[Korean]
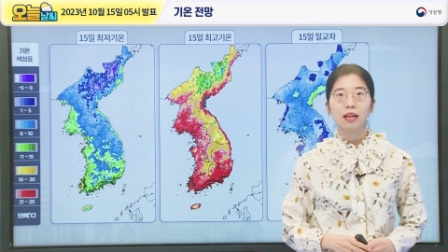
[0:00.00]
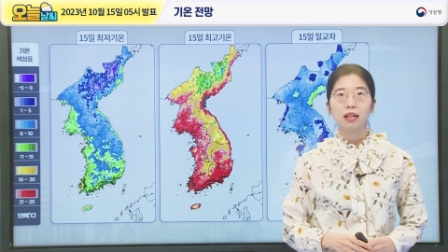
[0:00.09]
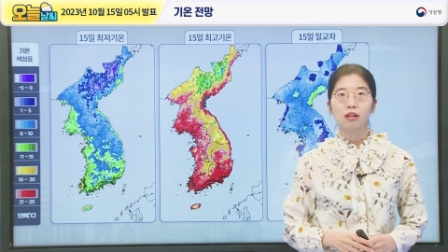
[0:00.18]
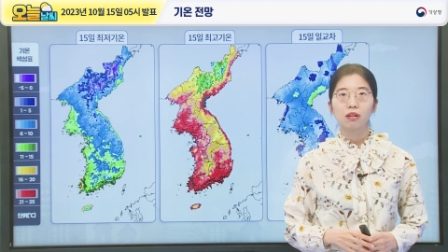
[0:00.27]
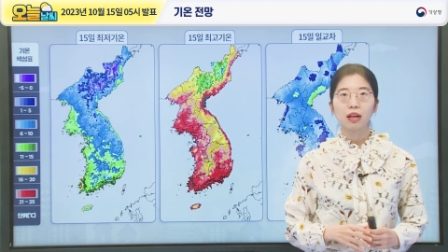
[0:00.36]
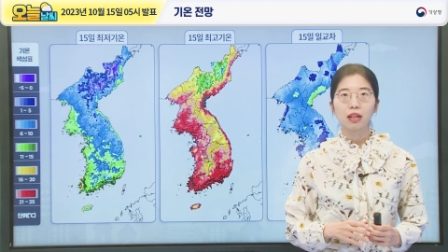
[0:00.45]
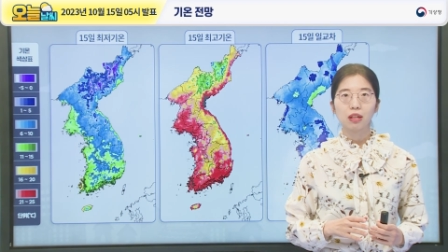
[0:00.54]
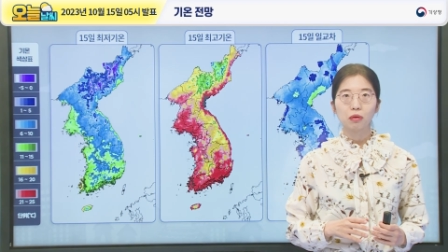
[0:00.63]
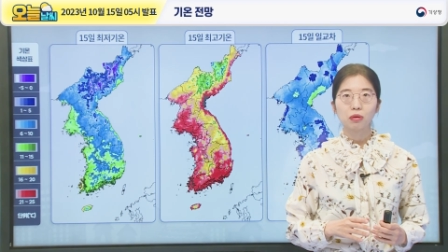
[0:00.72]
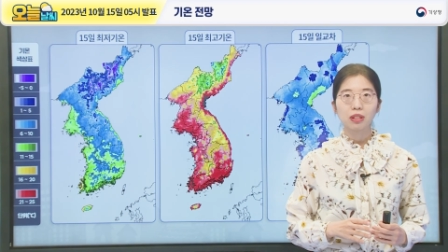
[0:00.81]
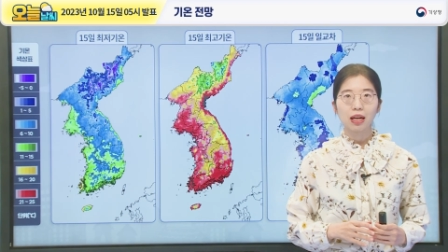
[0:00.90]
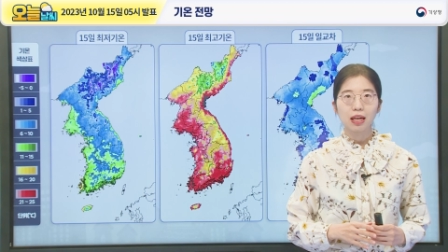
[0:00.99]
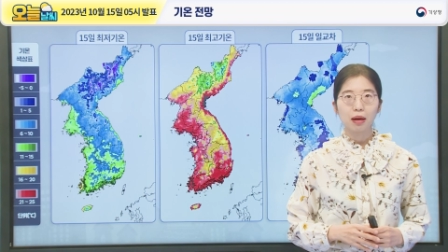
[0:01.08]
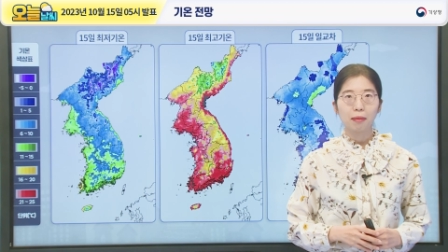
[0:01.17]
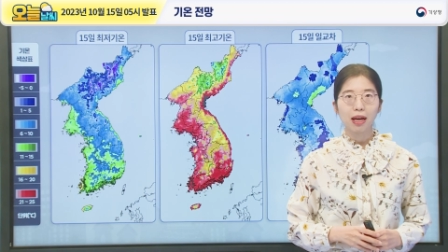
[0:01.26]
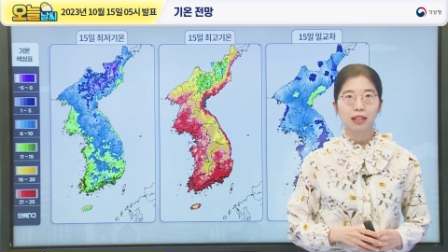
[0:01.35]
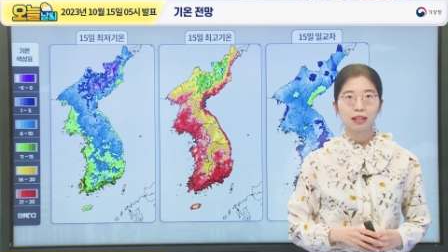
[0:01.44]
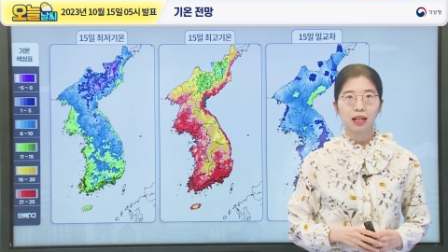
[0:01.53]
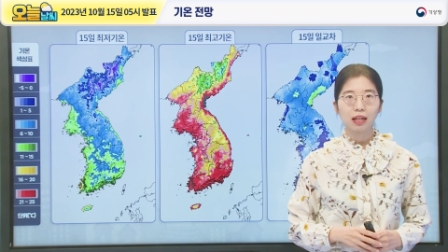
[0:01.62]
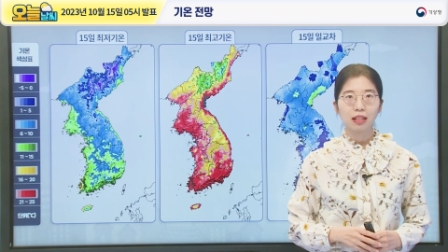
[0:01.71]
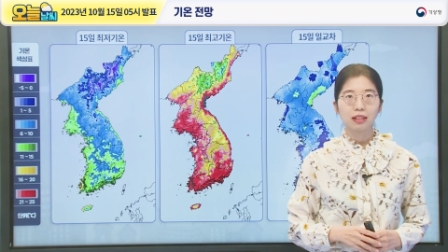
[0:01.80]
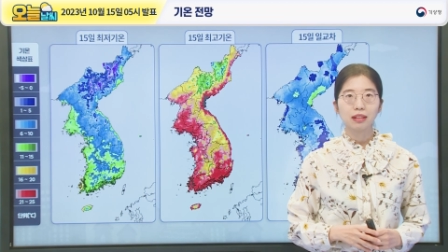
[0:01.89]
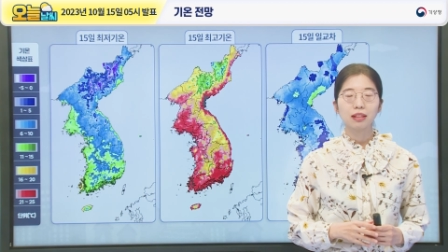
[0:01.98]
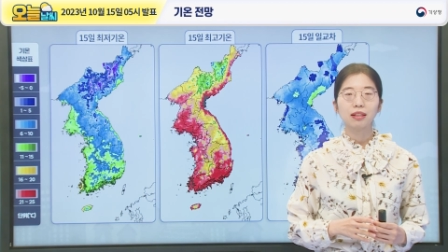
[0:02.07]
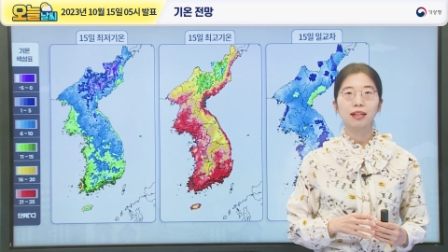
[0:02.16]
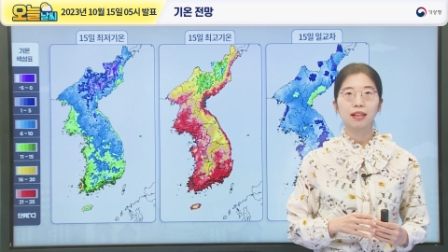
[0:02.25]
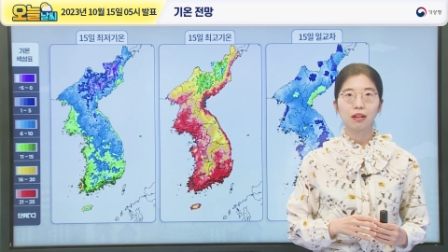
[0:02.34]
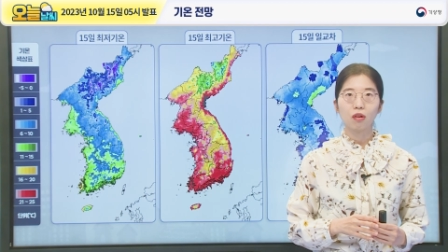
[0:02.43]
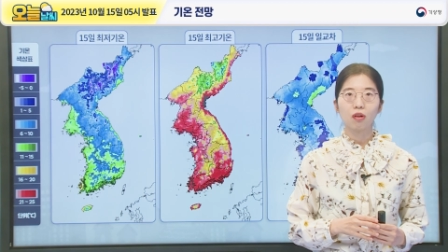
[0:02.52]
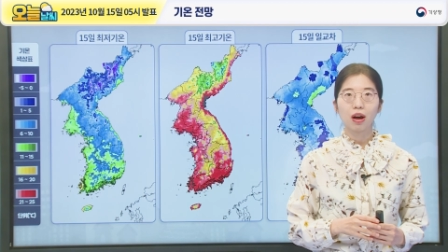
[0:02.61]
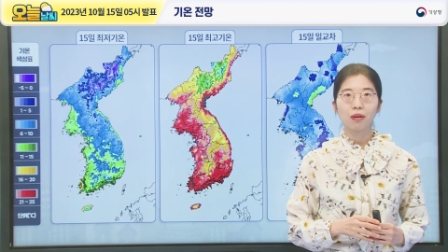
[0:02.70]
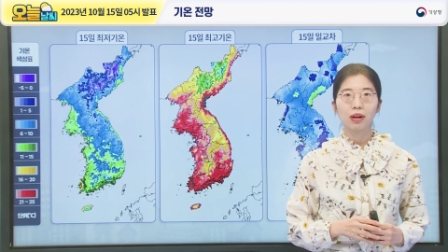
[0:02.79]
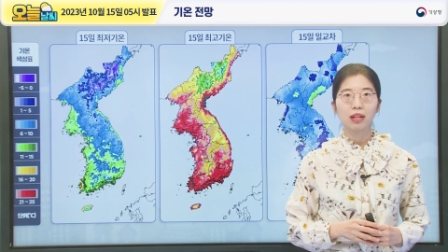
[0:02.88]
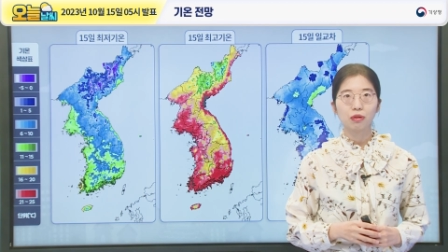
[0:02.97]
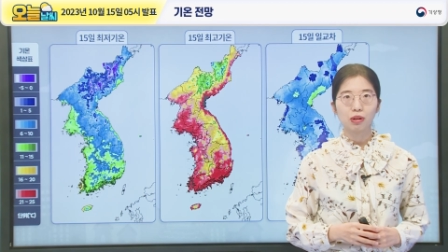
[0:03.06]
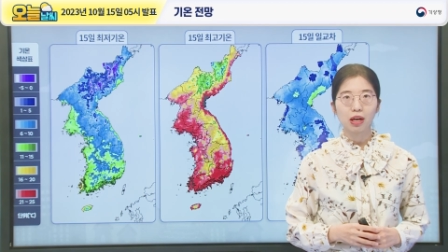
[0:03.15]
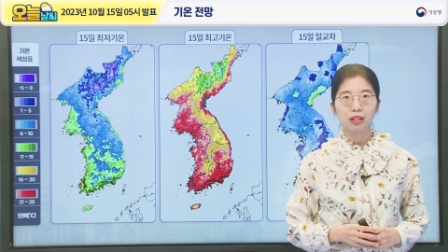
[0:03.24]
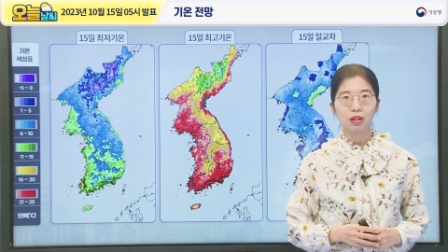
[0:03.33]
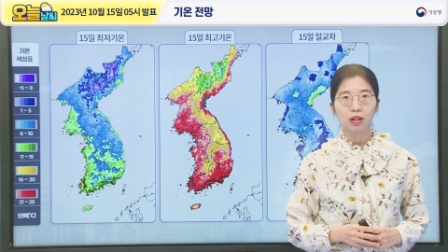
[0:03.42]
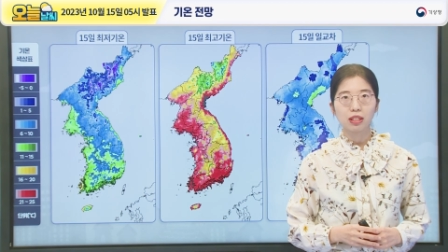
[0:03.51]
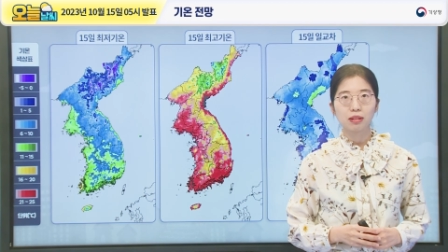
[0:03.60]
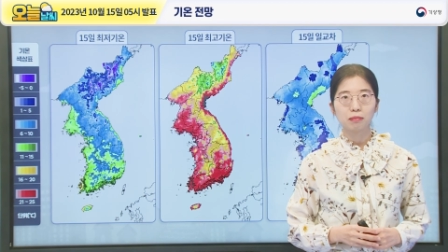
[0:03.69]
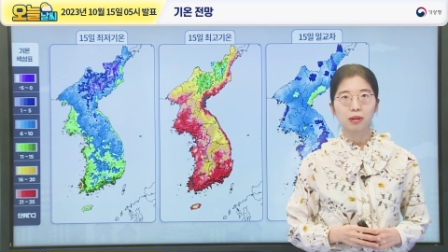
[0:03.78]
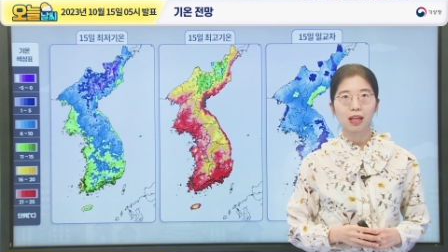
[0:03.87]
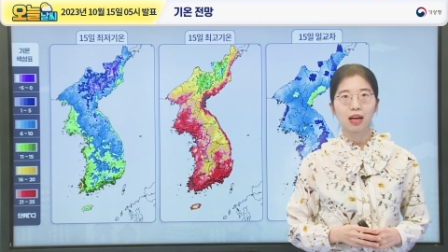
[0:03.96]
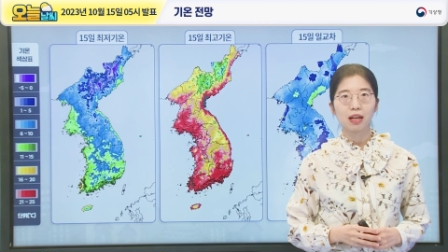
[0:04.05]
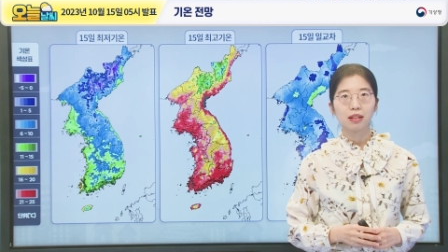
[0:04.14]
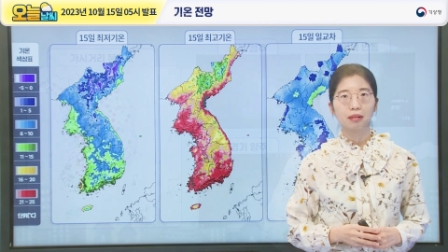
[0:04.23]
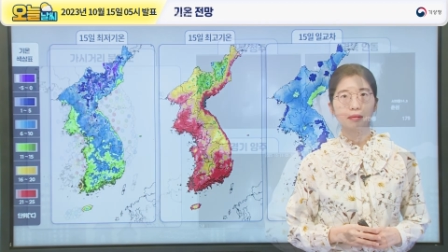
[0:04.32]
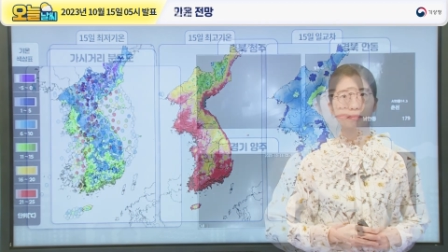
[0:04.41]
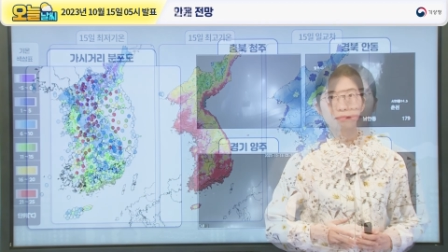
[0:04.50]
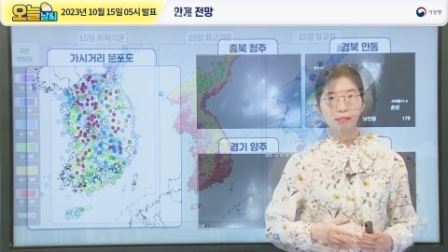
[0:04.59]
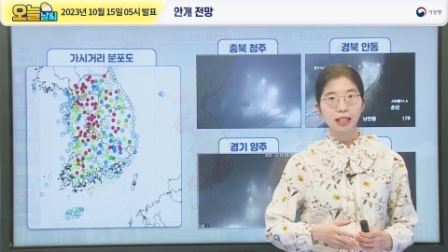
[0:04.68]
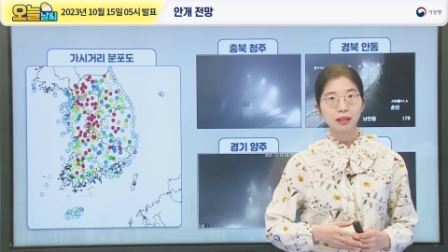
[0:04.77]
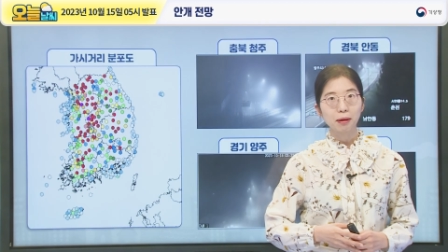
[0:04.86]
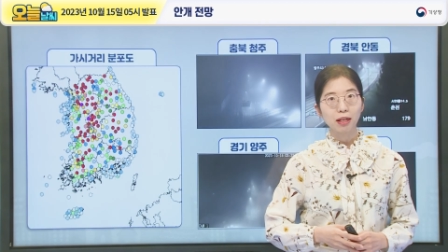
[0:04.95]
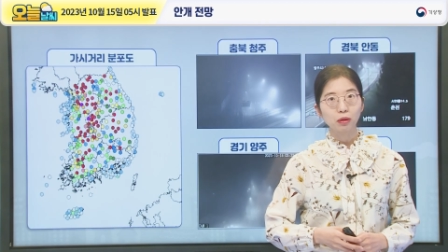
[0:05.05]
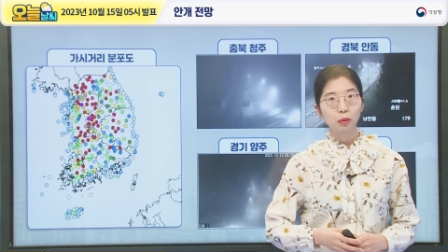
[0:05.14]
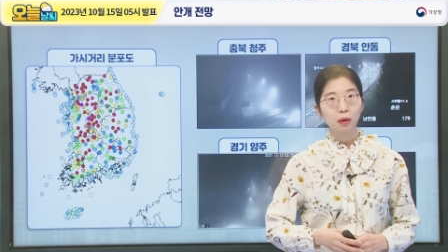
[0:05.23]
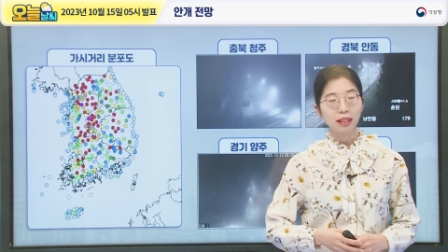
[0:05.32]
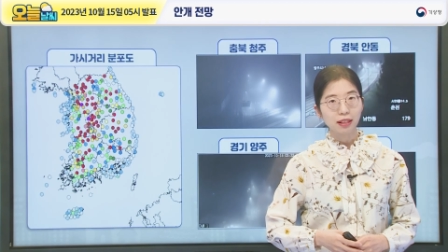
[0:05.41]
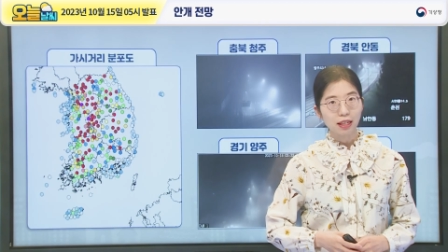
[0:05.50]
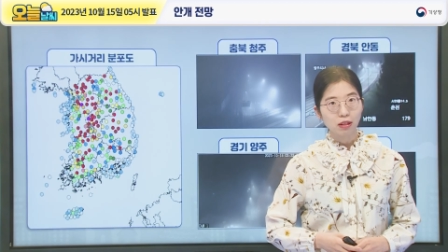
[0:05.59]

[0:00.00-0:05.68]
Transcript: 이렇게 기온 차이가 많은 날에는 특히 건강관리 유의하셔야겠습니다. 마지막으로 안개